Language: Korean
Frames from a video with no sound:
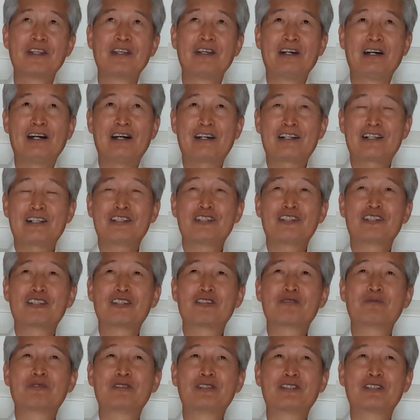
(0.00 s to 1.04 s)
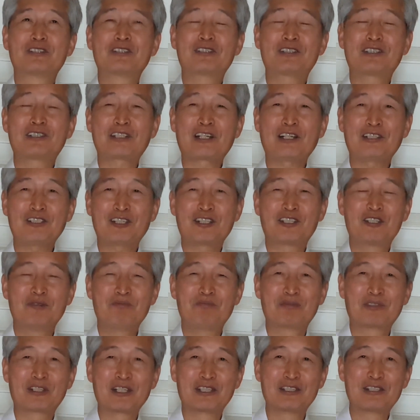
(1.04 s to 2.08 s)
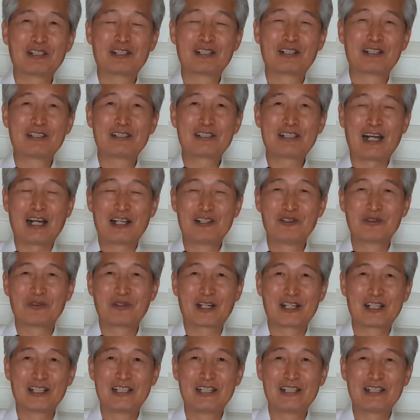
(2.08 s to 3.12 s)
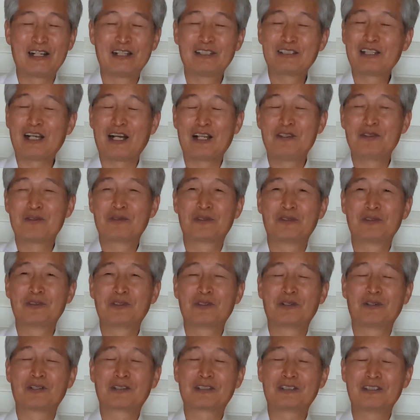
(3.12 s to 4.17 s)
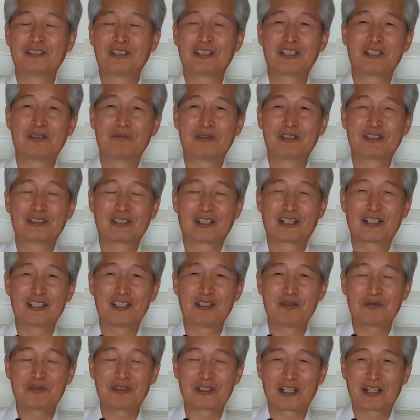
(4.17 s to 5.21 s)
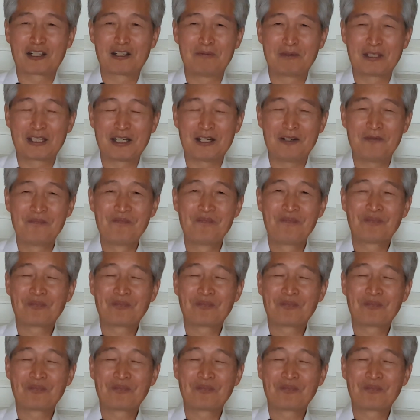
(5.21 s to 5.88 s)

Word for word: 하나님을 가장 기쁘게 드리는 찬송하는 찬송은 또 그 이름을 증거하는 입술의 열매다